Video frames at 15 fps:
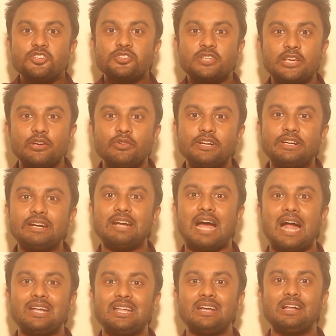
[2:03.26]
সি ইউনিটে না
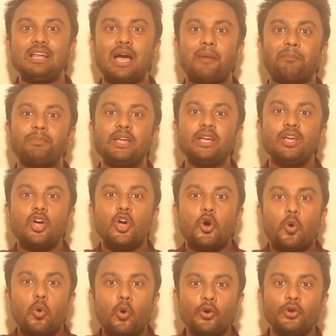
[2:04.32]
টিকলে আপনি
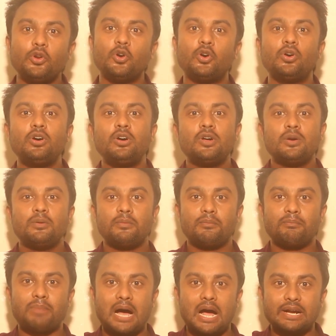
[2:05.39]
অন্য
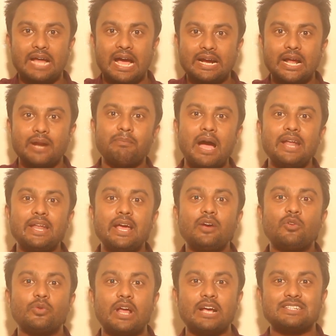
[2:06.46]
বা ঢাকার বাইরে
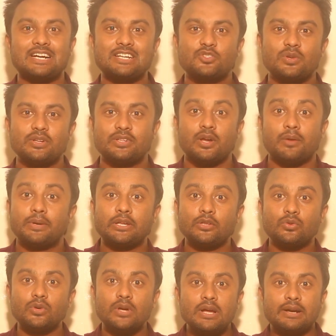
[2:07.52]
কোনো এক জায়গায় চলে যেতে হবে
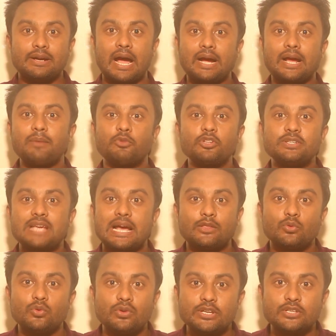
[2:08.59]
কিন্তু ঢাকার মধ্যে যে
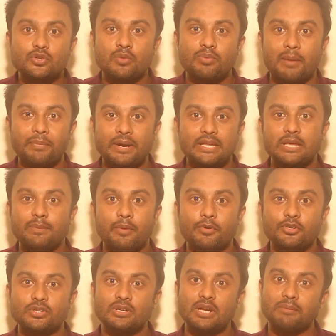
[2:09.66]
এতগুলো স্কোপ আপনার কী
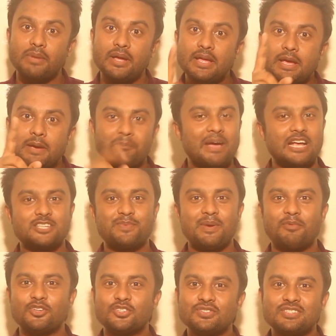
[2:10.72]
প্রিপারেশন লাগবে ম্যাথস
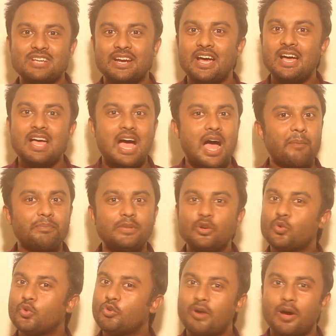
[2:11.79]
প্রিপারেশন ছাড়া আপনি
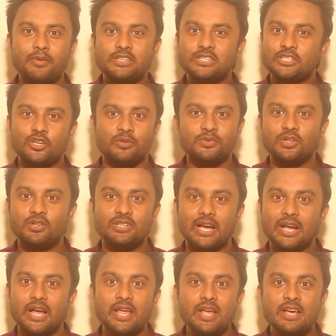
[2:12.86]
কোনোভাবেই সে সকল
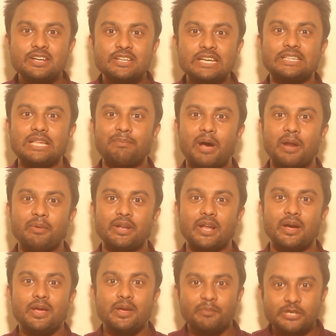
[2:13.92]
জায়গায় টিকতে পারবেন
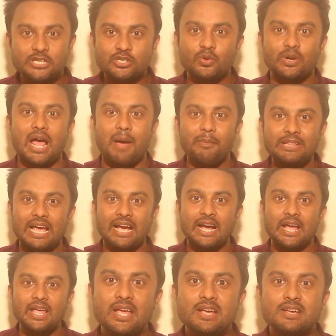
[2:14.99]
না বিশেষ করে আমি
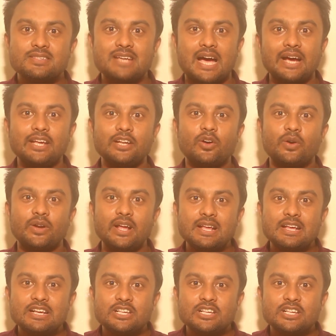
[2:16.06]
দেখাই জাহাঙ্গীরনগরে